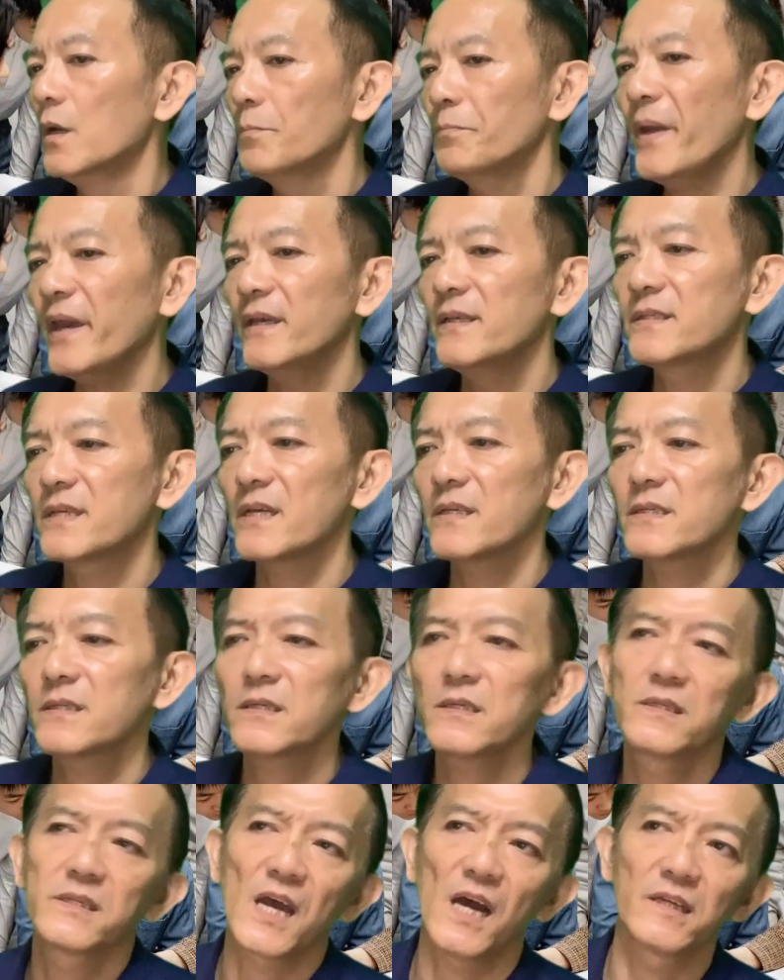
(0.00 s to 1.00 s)
倍增
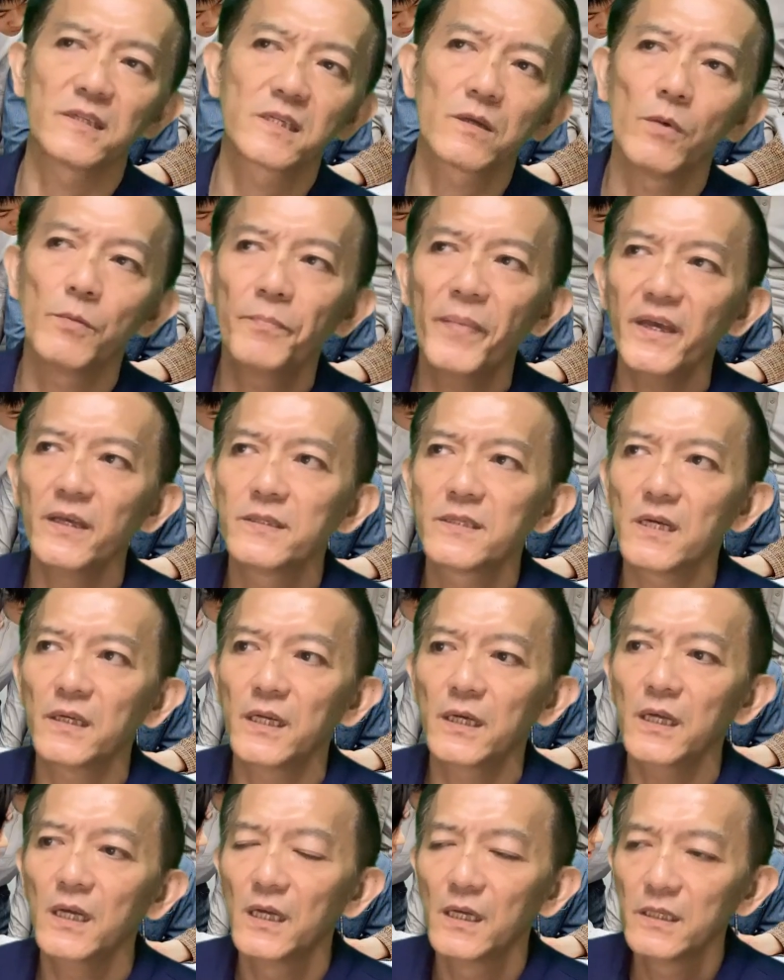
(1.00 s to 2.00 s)
市场怎么倍增
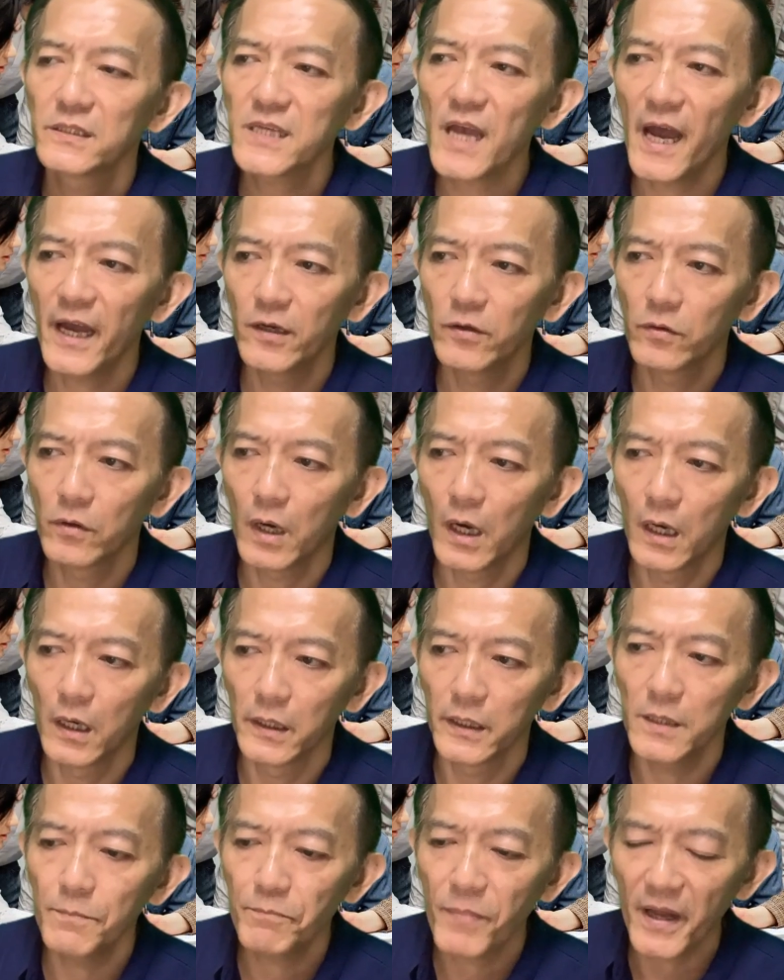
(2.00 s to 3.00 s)
呢？在
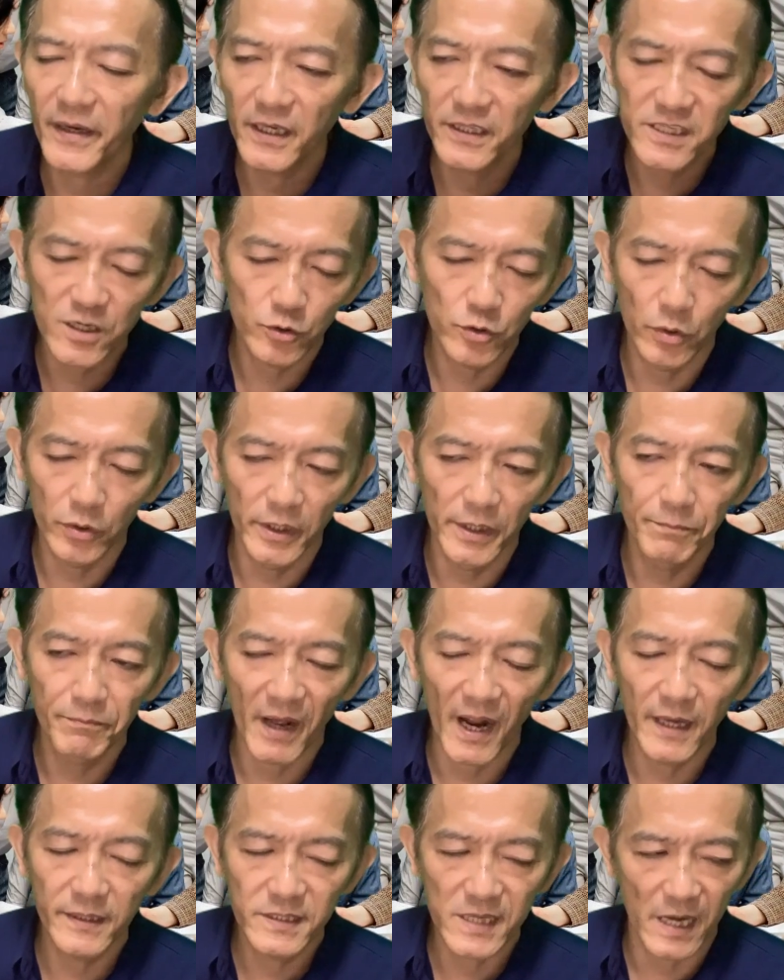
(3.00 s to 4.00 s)
呃一般的有人
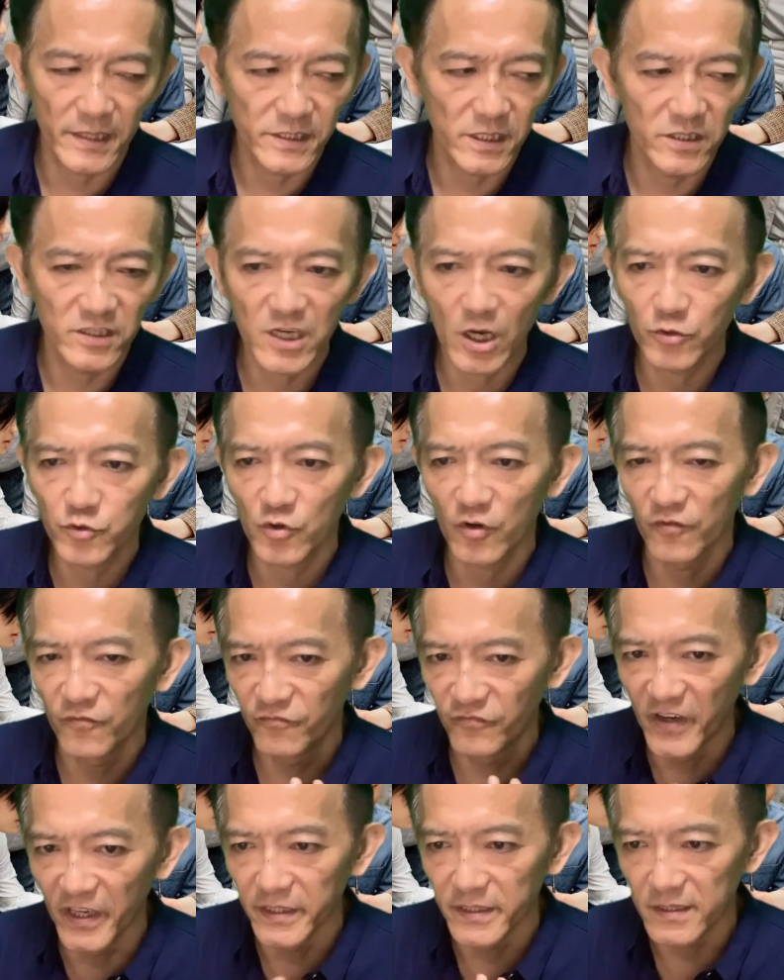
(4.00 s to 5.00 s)
把它讲成叫做
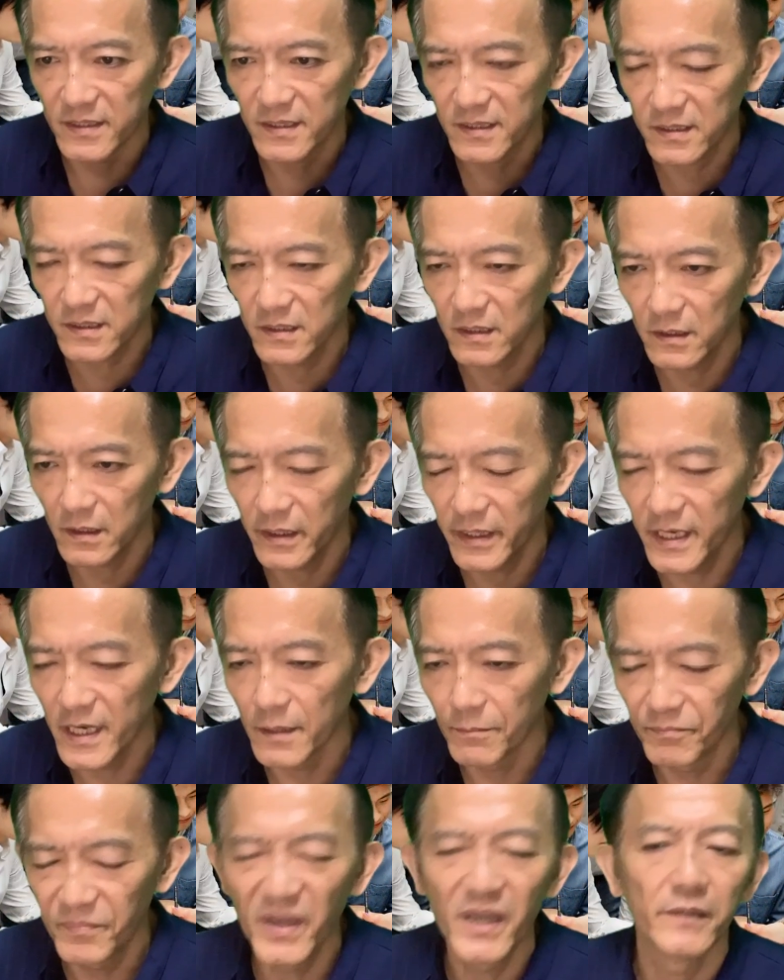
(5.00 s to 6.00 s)
粉丝裂
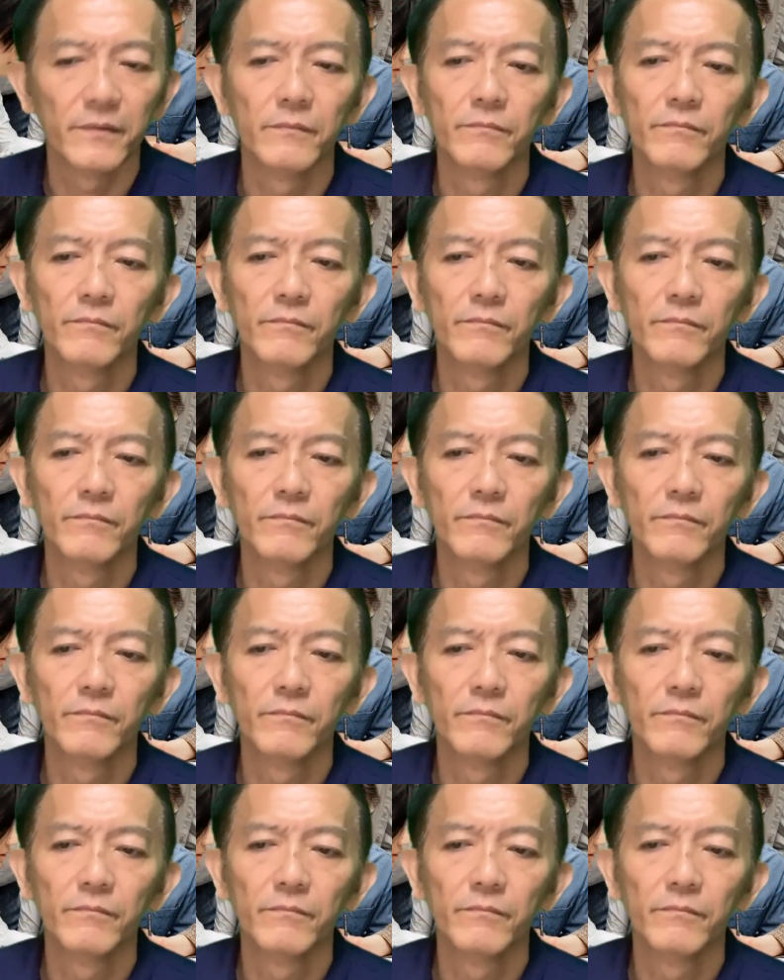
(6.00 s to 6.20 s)
变